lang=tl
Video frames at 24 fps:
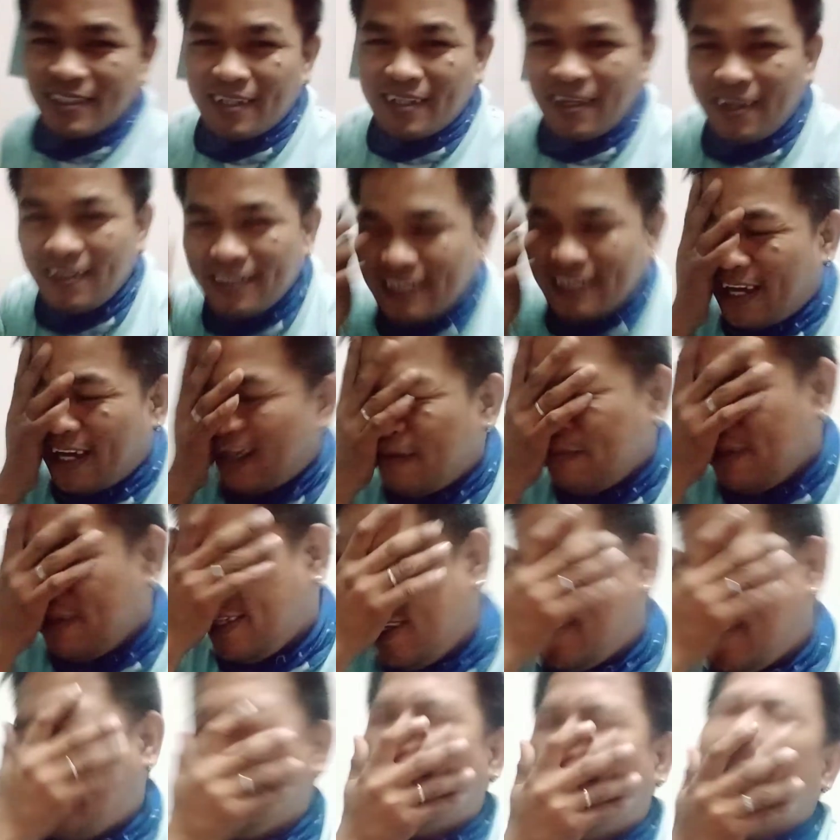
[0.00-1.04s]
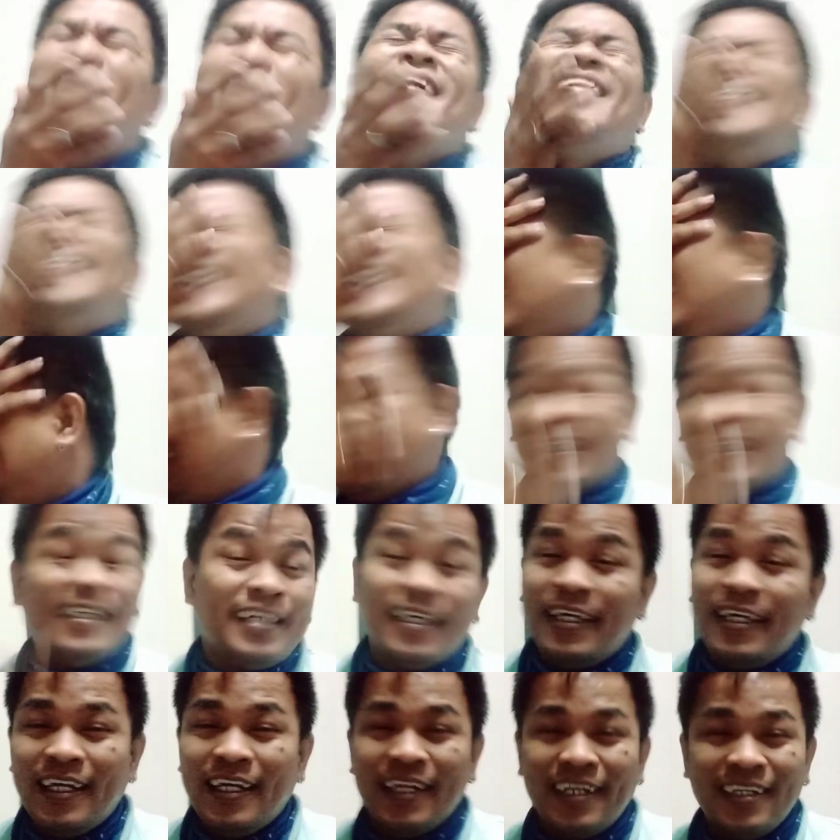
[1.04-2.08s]
No? Diyan kami nag
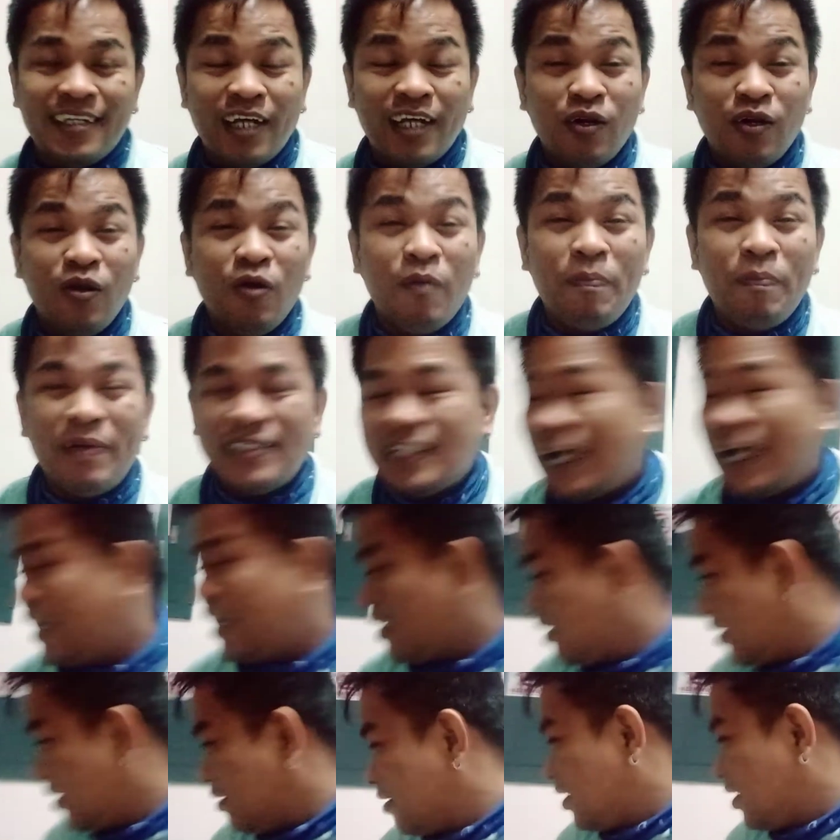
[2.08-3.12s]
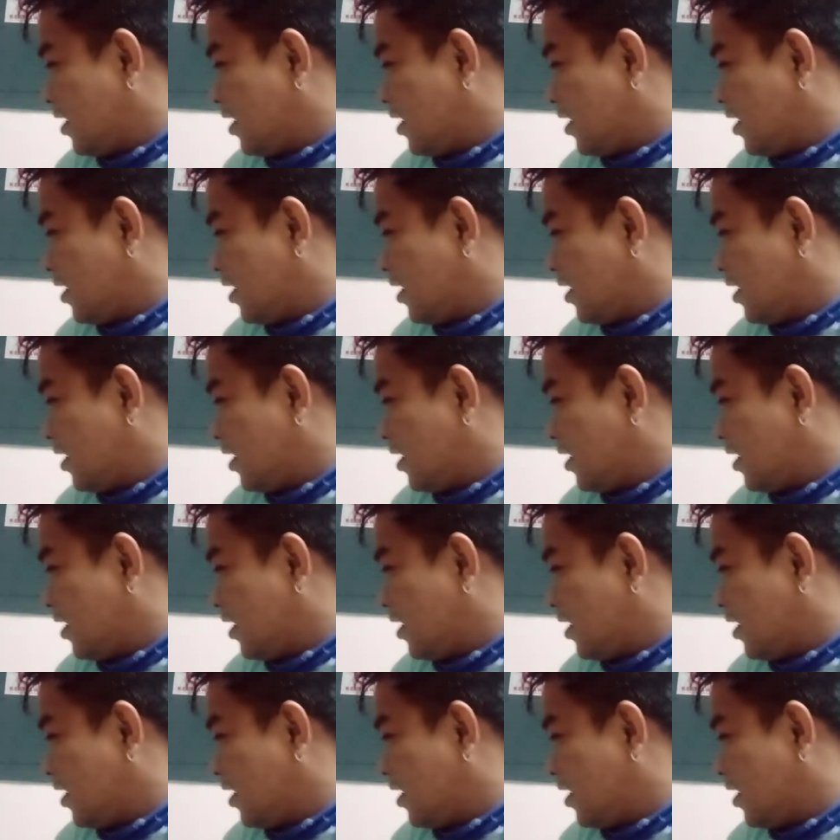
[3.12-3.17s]
naglulupasay.